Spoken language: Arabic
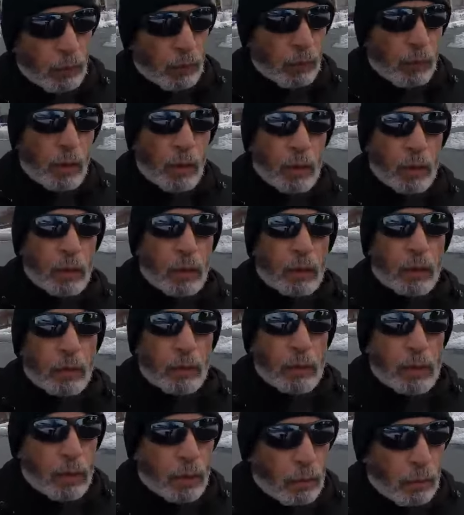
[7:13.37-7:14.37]
ومع الراجة
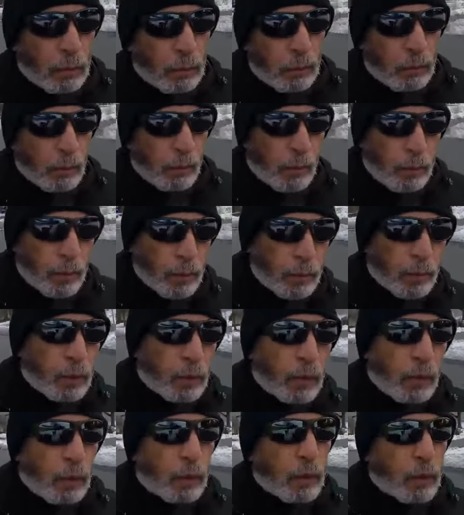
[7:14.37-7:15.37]
بس أنا ما بعملش
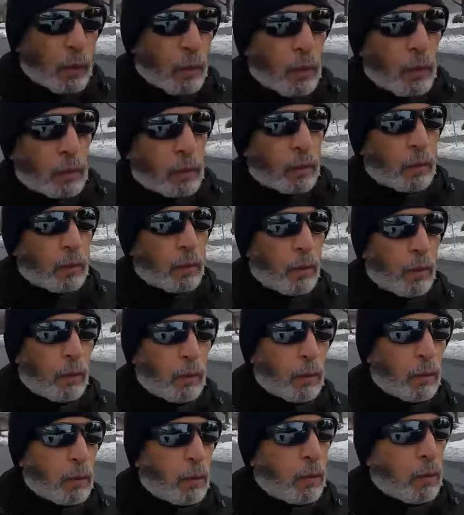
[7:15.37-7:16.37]
كده أنا كان غرضي
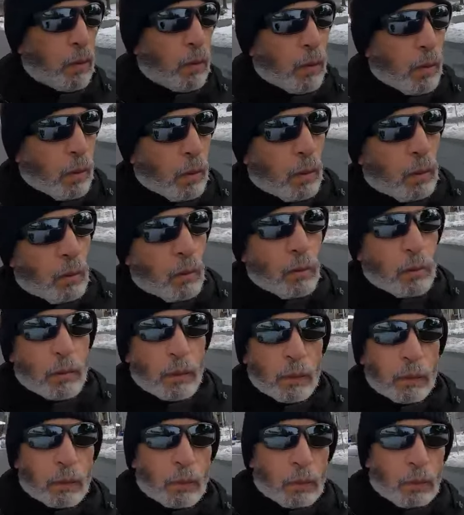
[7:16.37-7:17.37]
إن
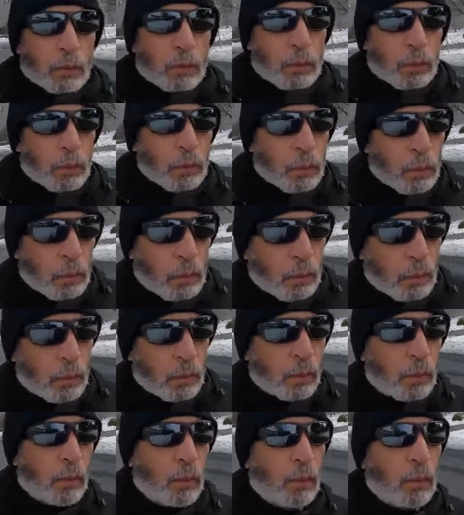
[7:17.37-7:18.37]
ألقي الضوء
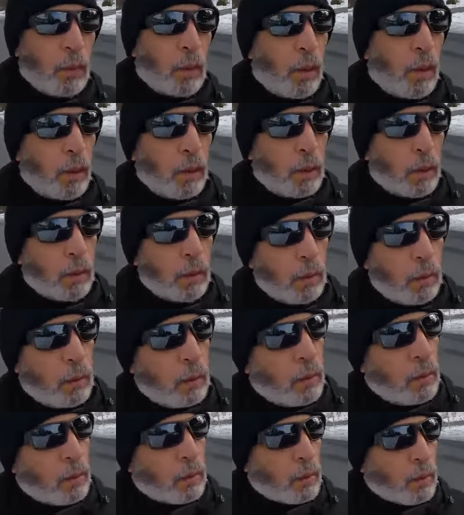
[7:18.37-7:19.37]
على
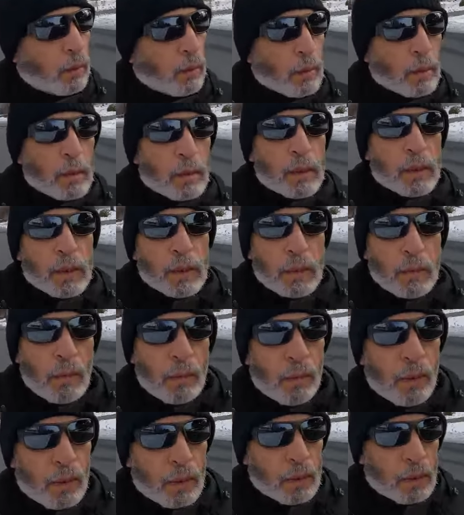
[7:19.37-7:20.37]

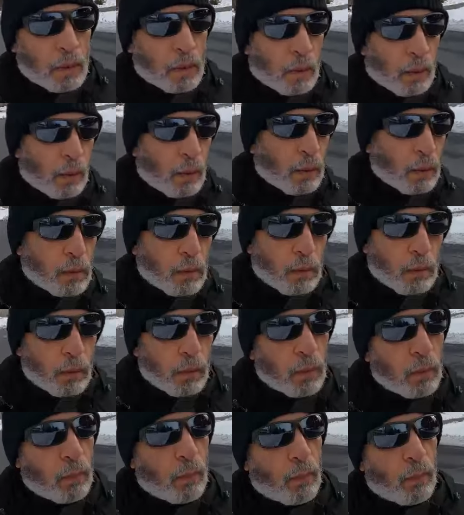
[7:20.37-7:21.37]
سبب هذا التنازع